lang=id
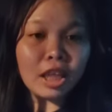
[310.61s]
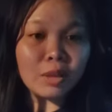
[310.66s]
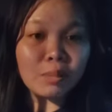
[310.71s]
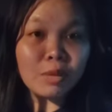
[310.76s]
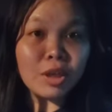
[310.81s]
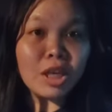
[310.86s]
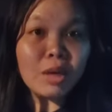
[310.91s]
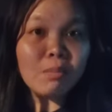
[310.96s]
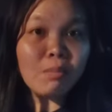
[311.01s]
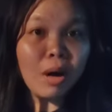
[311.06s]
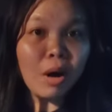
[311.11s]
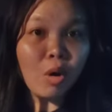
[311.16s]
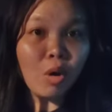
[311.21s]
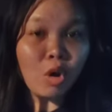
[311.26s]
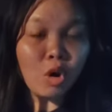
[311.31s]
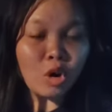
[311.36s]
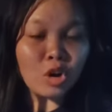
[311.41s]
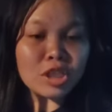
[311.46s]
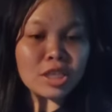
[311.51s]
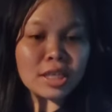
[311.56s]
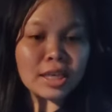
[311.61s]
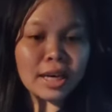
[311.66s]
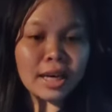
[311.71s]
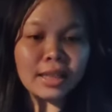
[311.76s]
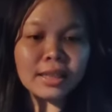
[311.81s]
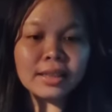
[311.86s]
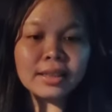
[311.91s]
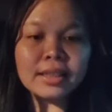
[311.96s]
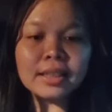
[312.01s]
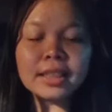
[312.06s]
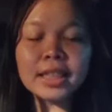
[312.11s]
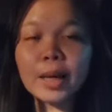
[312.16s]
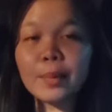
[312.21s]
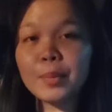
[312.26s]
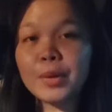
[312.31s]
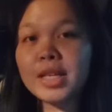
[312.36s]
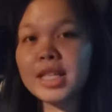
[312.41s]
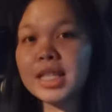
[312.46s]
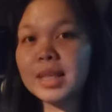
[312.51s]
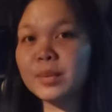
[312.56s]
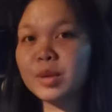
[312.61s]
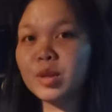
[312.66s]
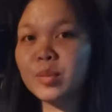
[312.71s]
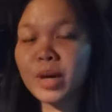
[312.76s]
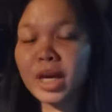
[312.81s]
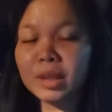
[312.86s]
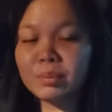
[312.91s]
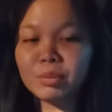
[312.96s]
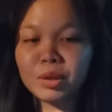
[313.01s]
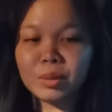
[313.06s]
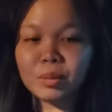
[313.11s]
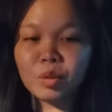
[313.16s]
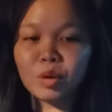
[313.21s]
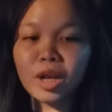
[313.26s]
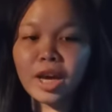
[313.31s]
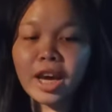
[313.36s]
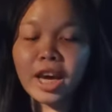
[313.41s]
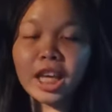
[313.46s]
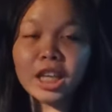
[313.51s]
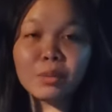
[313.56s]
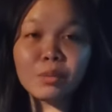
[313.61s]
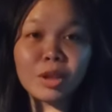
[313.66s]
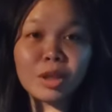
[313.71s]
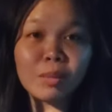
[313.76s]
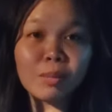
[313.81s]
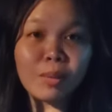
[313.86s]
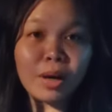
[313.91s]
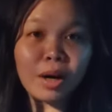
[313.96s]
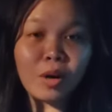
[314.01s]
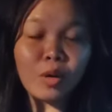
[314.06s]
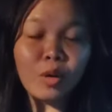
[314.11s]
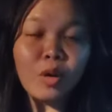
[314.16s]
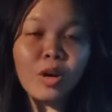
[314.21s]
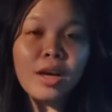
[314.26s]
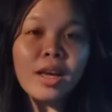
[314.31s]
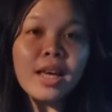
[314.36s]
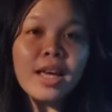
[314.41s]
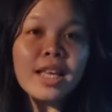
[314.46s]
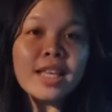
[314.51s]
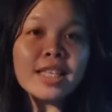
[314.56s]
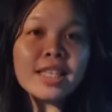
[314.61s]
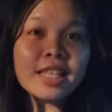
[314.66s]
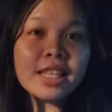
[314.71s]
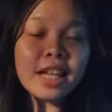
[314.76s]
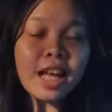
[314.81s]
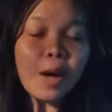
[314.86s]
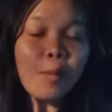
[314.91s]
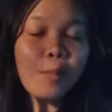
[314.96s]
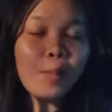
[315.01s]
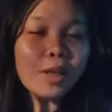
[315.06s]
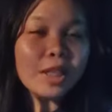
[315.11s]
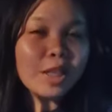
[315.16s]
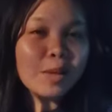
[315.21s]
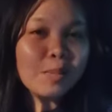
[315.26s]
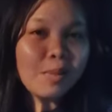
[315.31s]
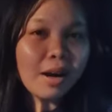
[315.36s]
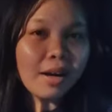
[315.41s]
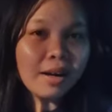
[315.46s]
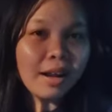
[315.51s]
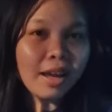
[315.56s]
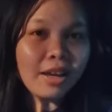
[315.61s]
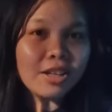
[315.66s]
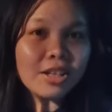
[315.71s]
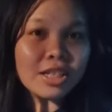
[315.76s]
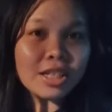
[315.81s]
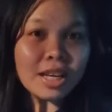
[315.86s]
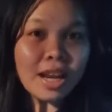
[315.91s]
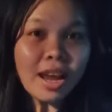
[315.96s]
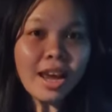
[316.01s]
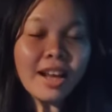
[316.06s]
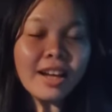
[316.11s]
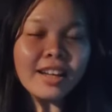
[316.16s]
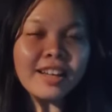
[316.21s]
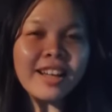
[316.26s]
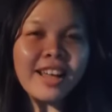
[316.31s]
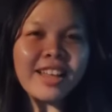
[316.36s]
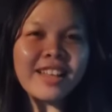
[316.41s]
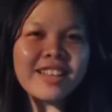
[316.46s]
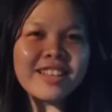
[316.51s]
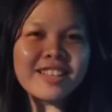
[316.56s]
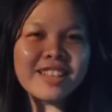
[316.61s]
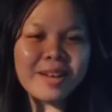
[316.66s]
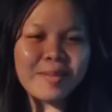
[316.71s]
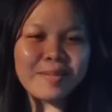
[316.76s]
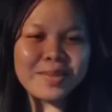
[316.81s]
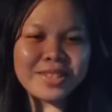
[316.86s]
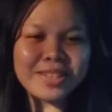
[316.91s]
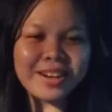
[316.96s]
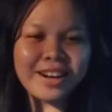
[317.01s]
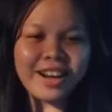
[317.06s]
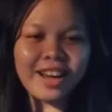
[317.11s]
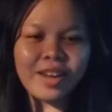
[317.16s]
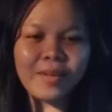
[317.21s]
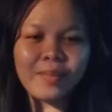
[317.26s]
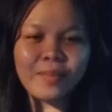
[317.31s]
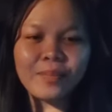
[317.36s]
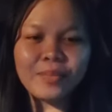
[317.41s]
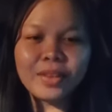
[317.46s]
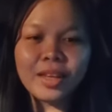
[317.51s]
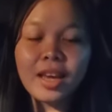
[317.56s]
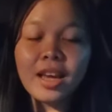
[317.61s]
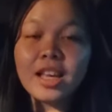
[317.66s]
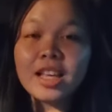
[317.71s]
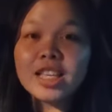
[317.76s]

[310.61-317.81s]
admin mau kongsikan tetapi sebelum admin mula admin mau sila pertimbang like, share dan subscribe